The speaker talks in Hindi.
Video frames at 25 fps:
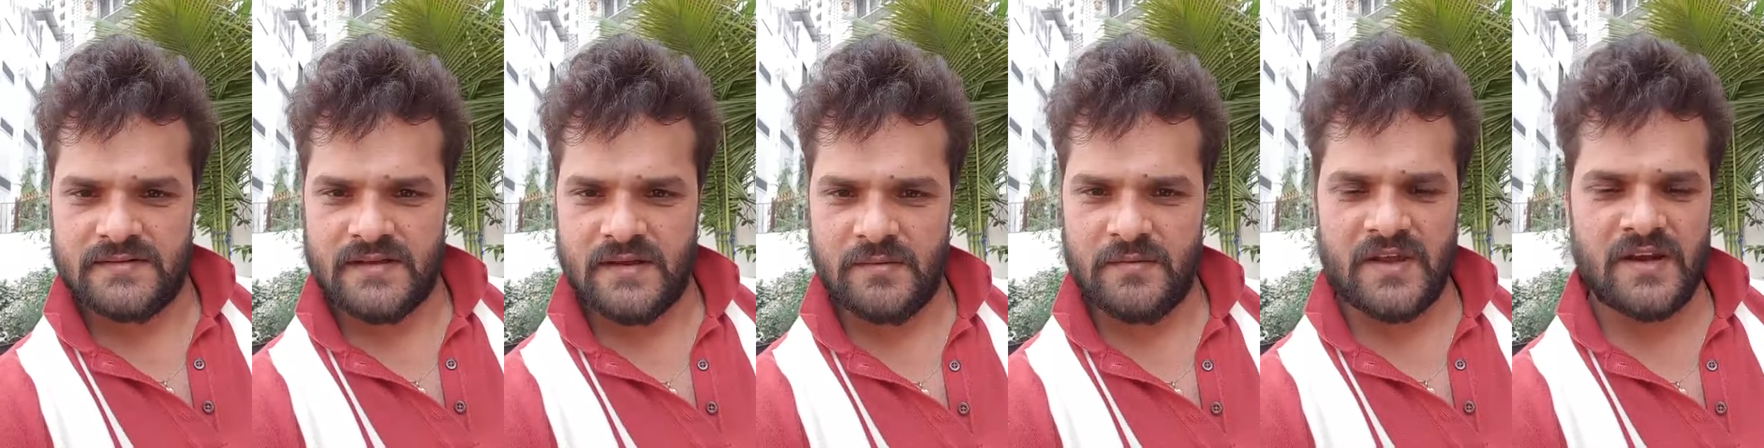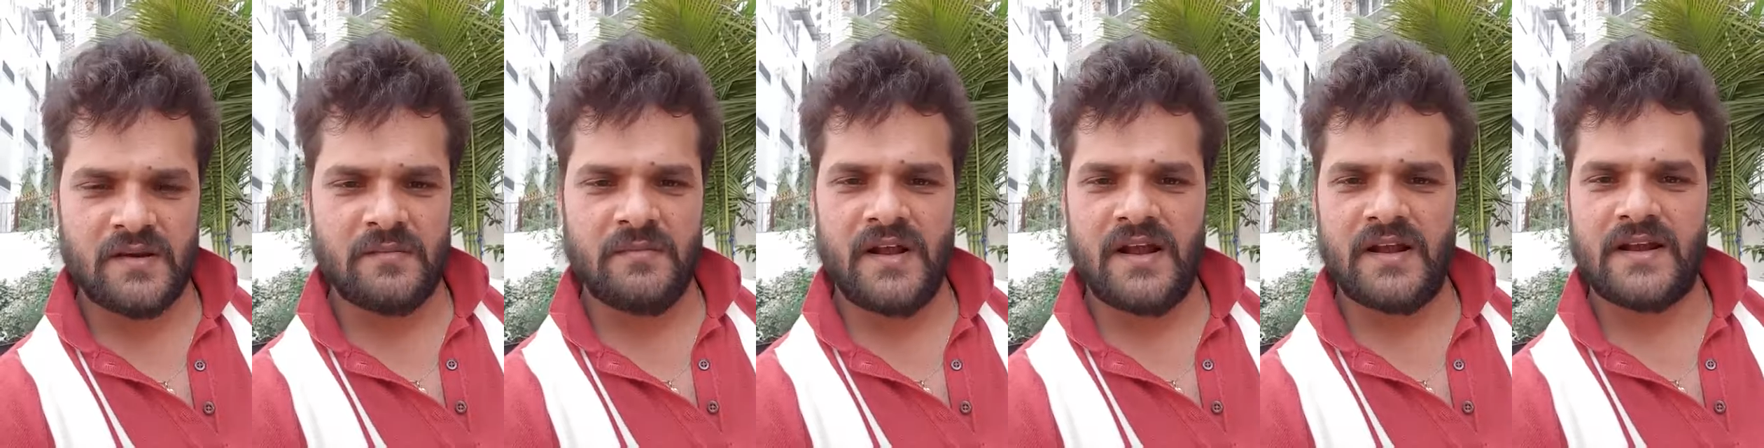
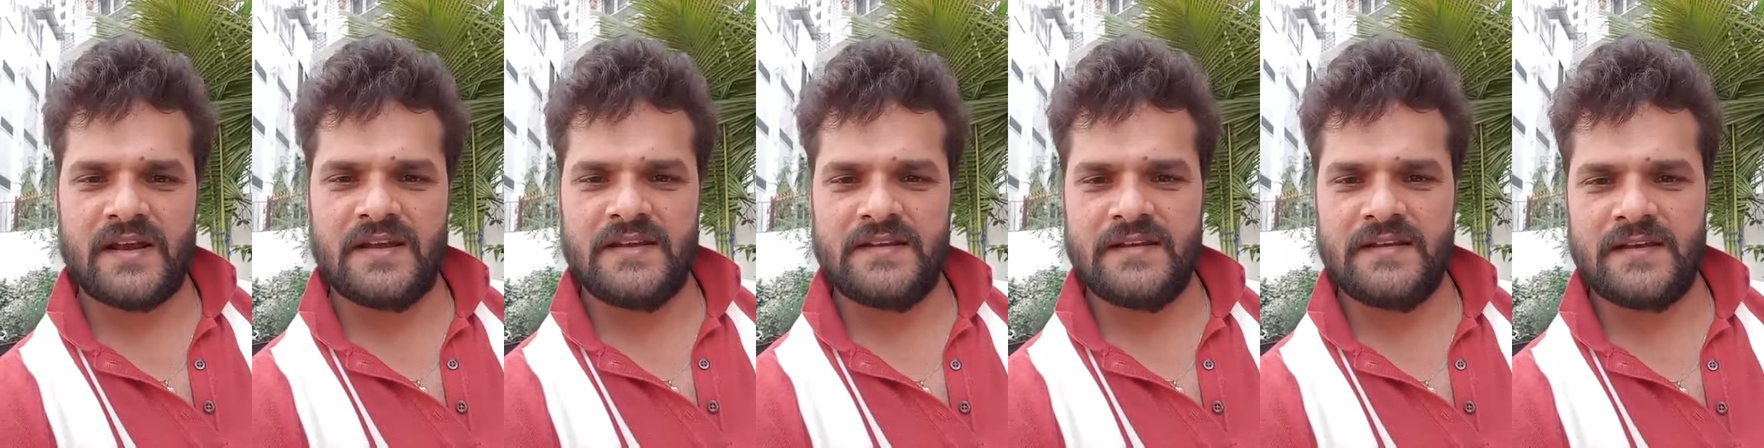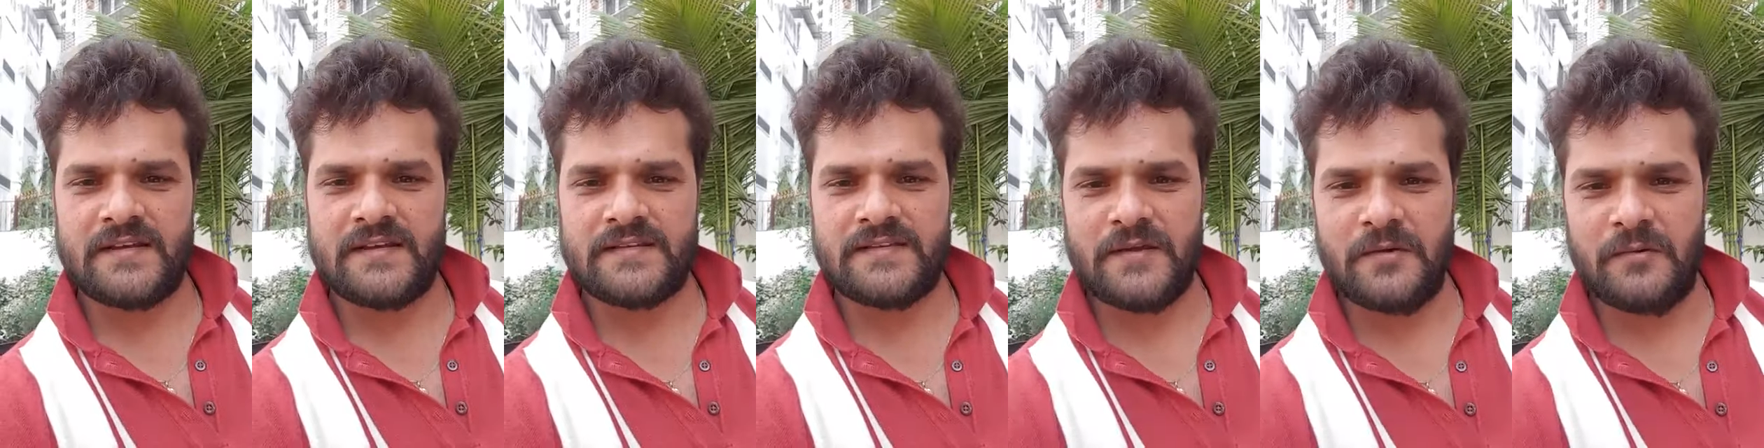हमारे माँ के लिए
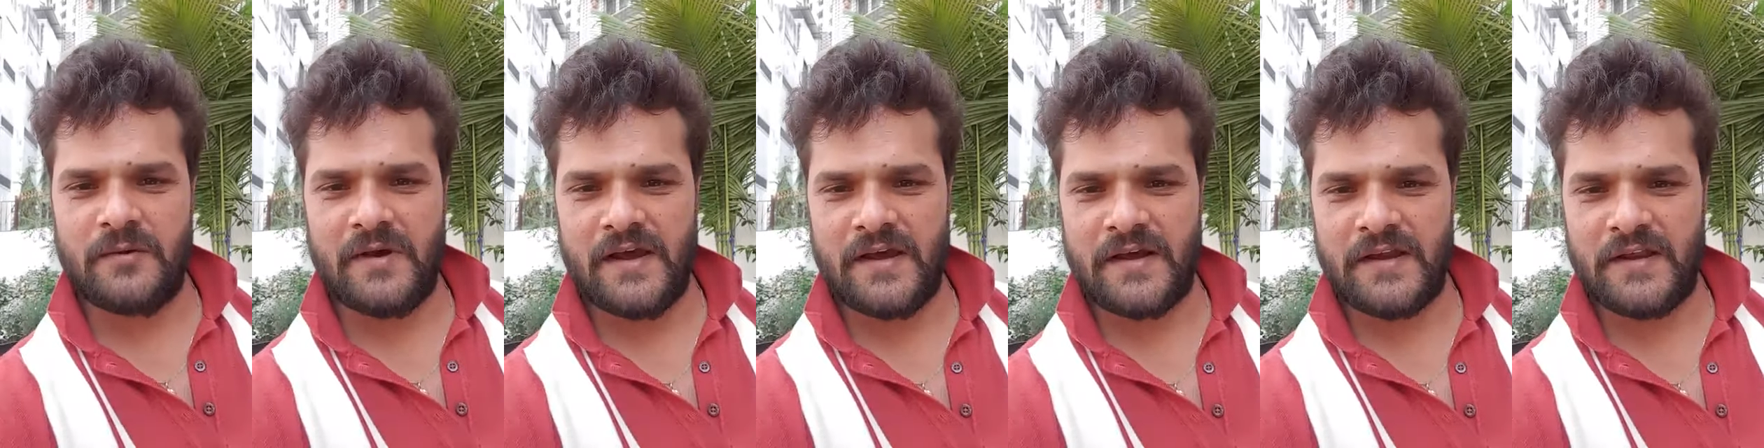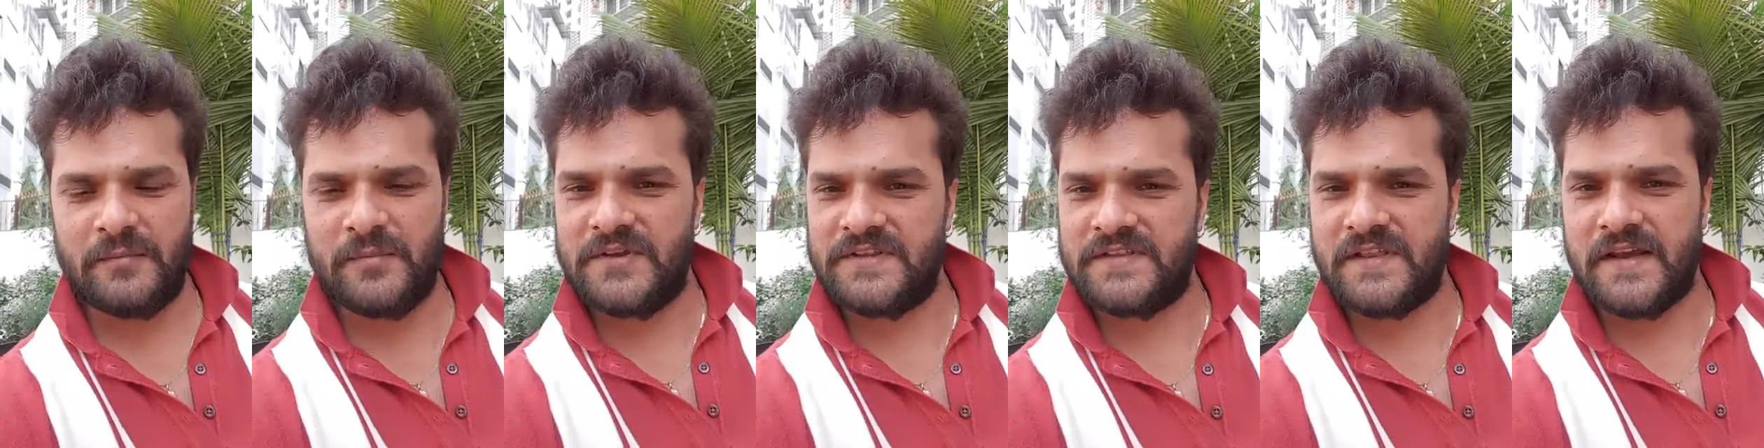अलग त्यौहार
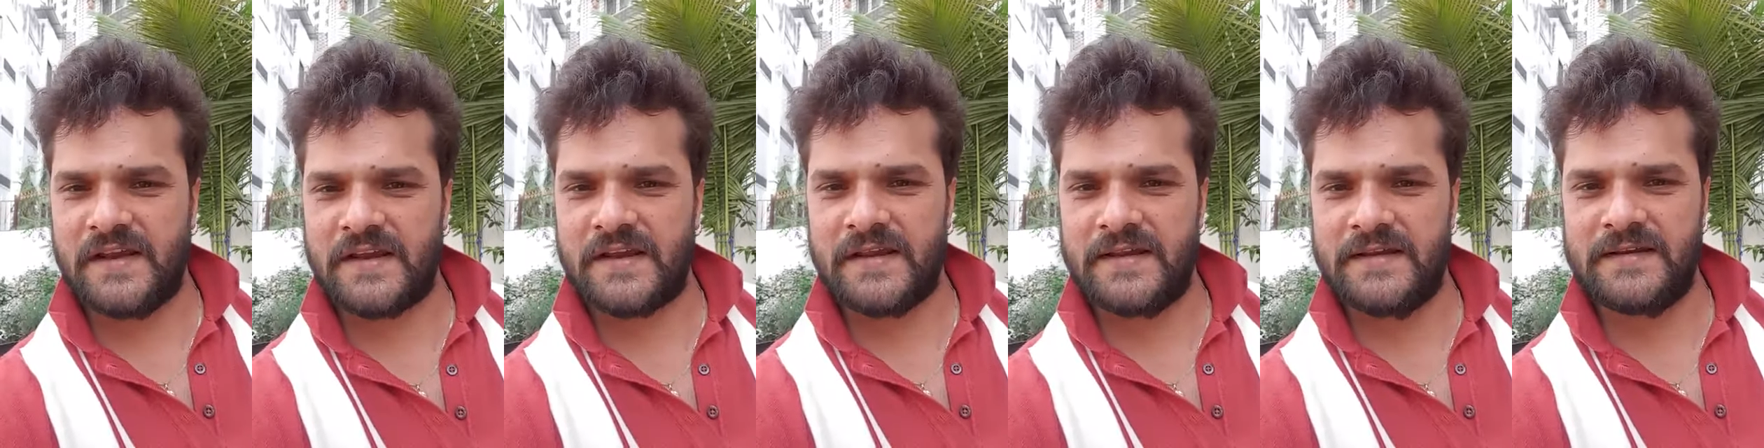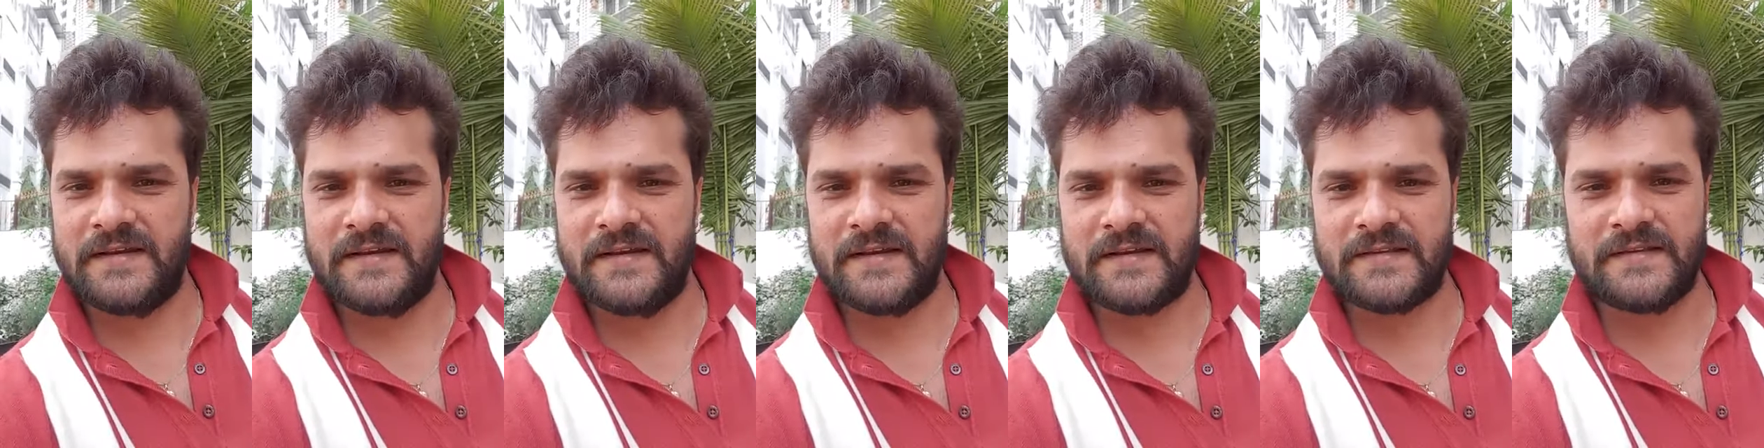है पिता के
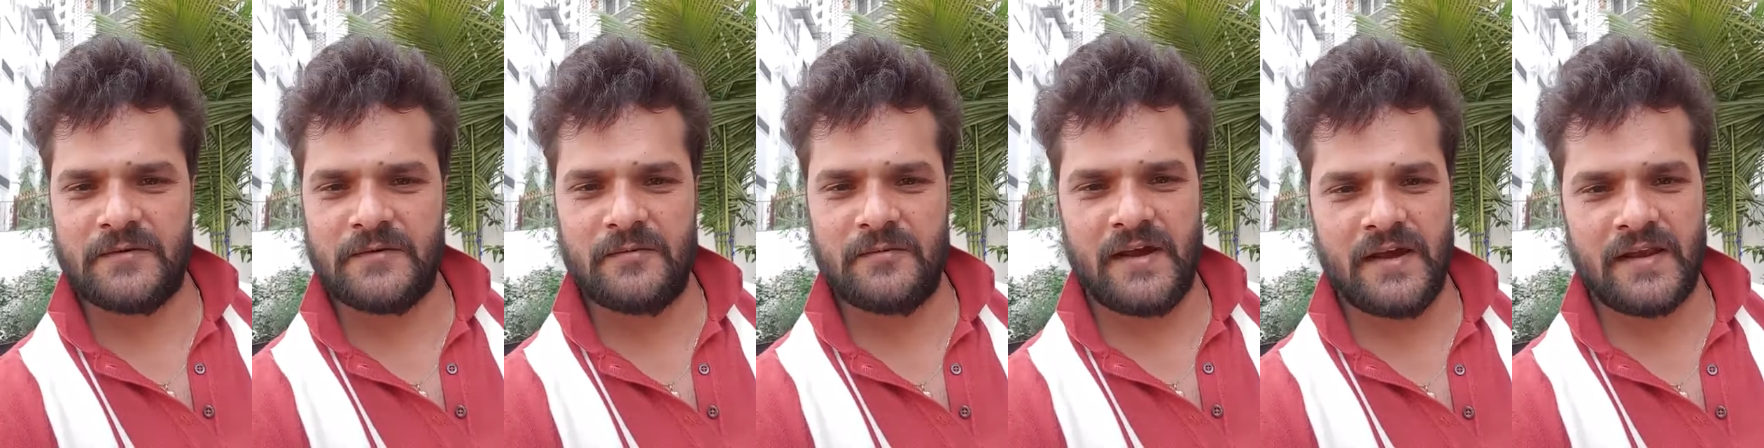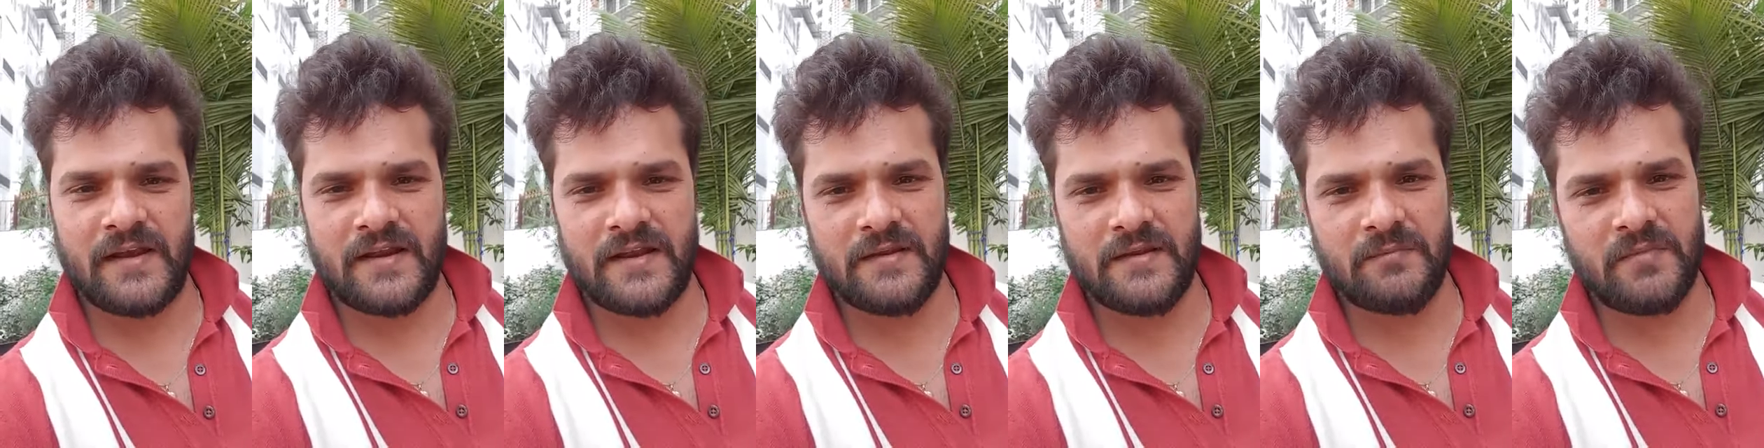लिए अलग
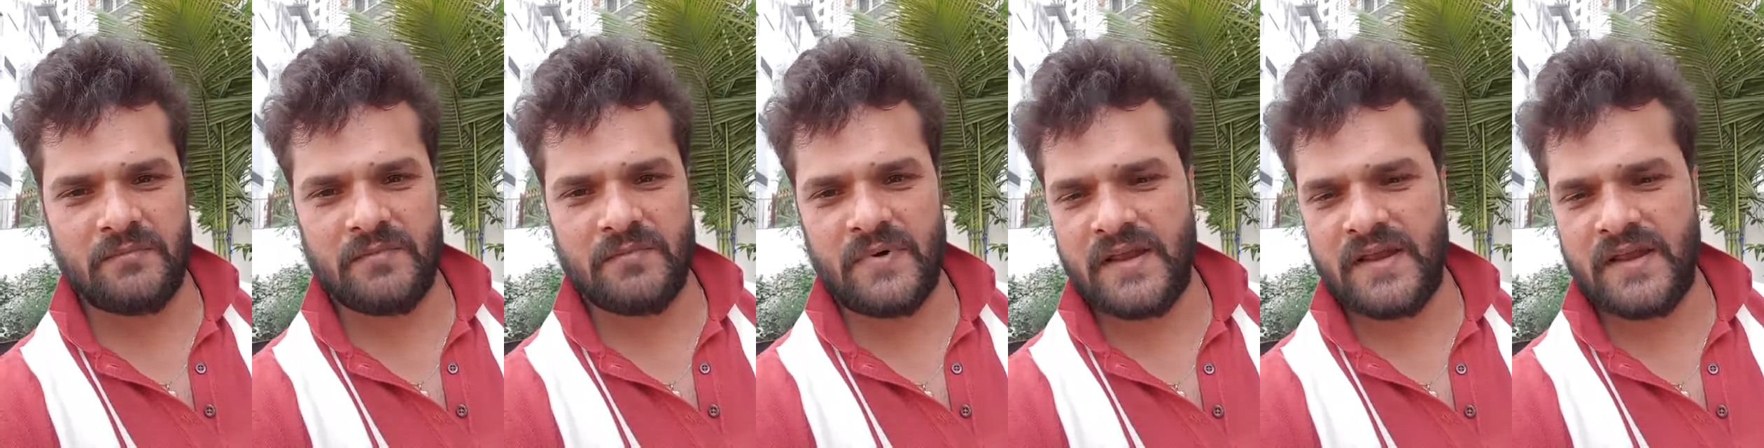त्यौहार है